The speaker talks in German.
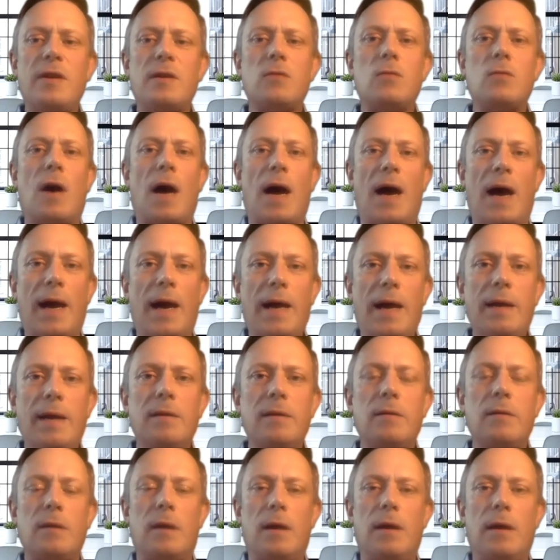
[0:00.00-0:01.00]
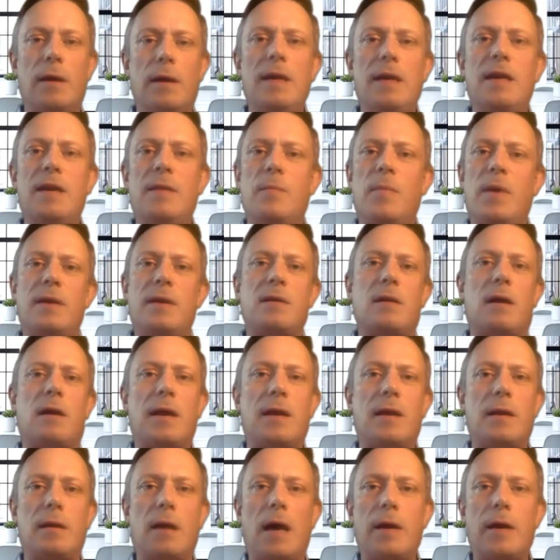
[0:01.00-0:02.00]
nur ein äh, Element
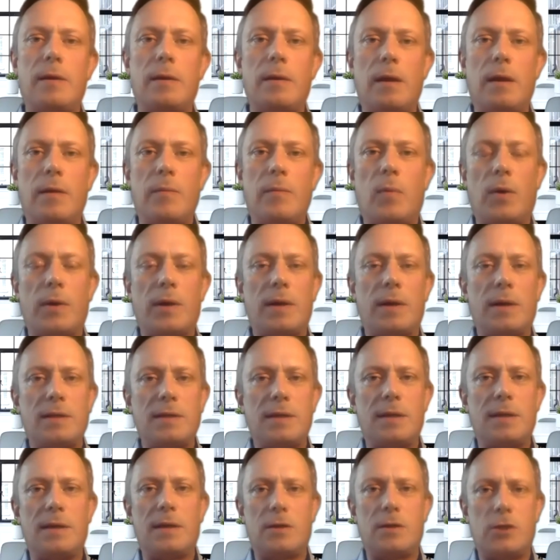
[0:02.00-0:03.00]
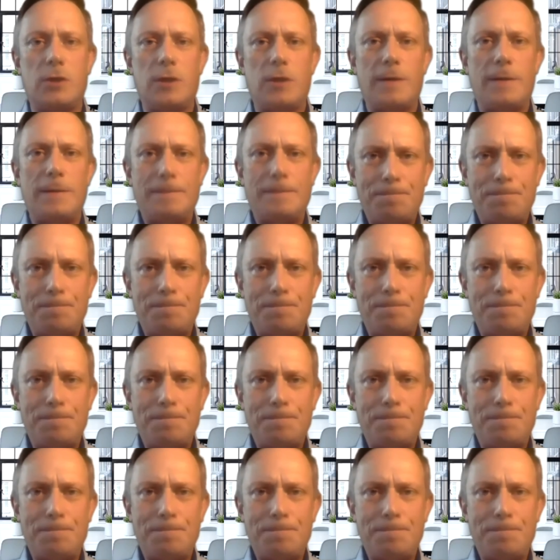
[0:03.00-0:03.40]
an, an, an Bord einer Segelyacht statt.